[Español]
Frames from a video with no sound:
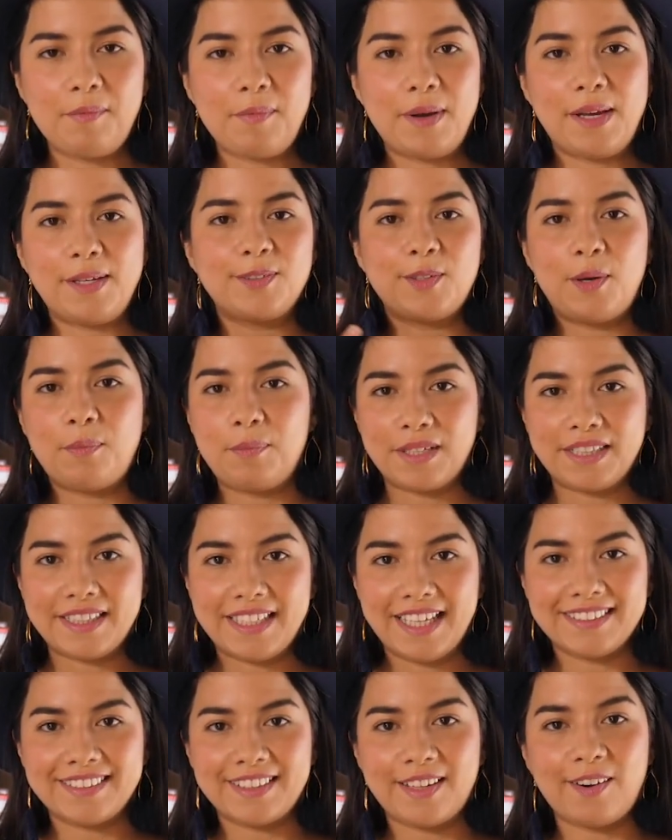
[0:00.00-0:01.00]
Eso
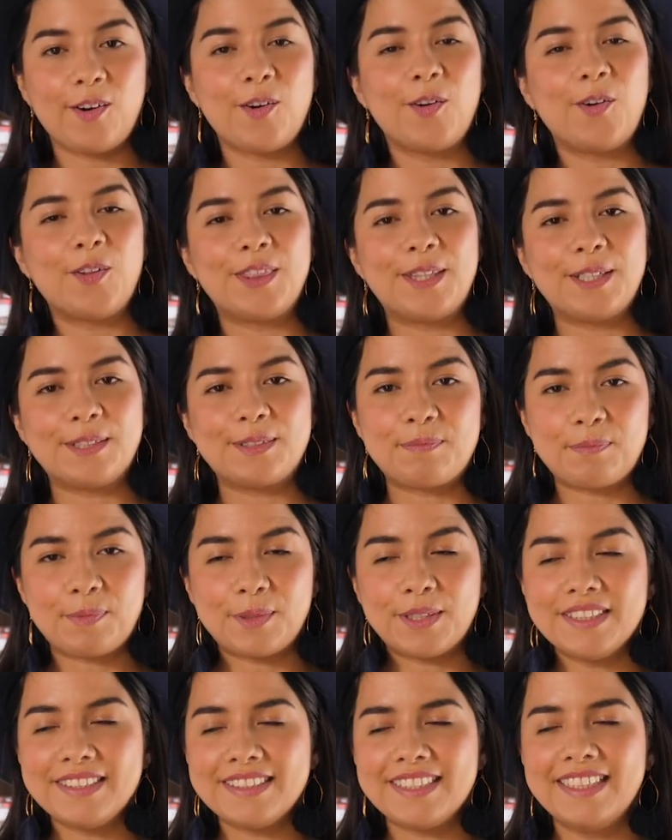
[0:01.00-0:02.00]
aprendí a hacerlo
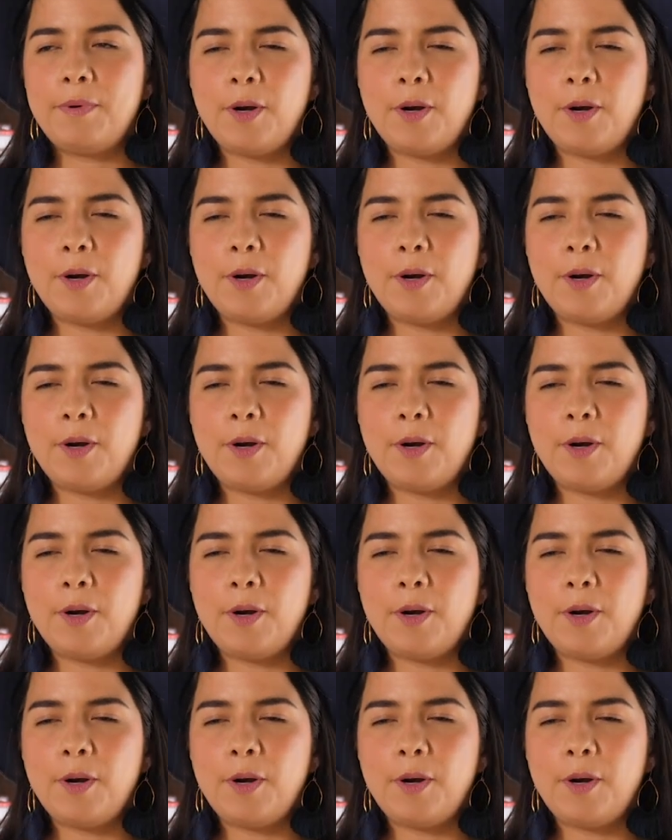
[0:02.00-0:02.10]
después,